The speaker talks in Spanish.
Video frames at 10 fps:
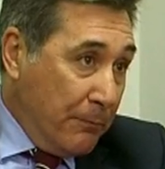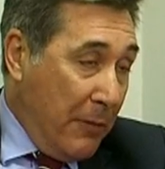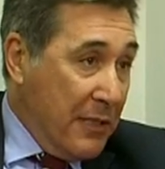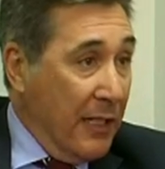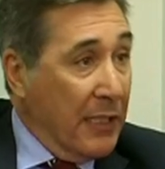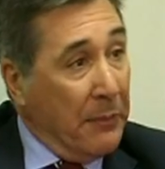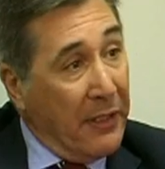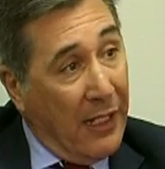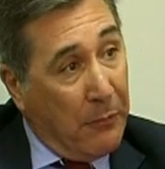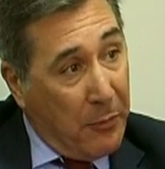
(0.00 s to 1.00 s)
va a ser a
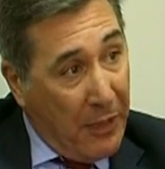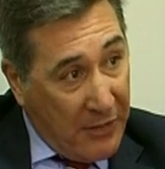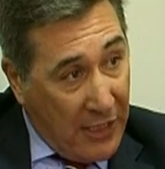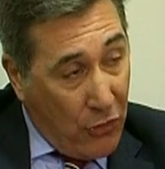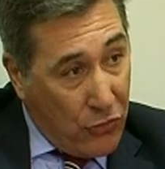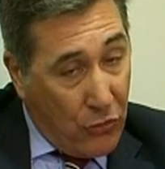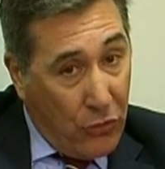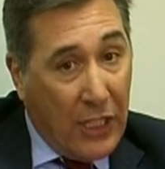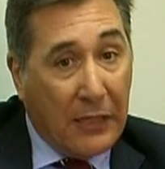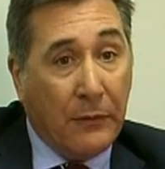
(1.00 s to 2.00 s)
través de la propia empresa
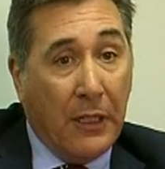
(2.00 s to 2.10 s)
constructora,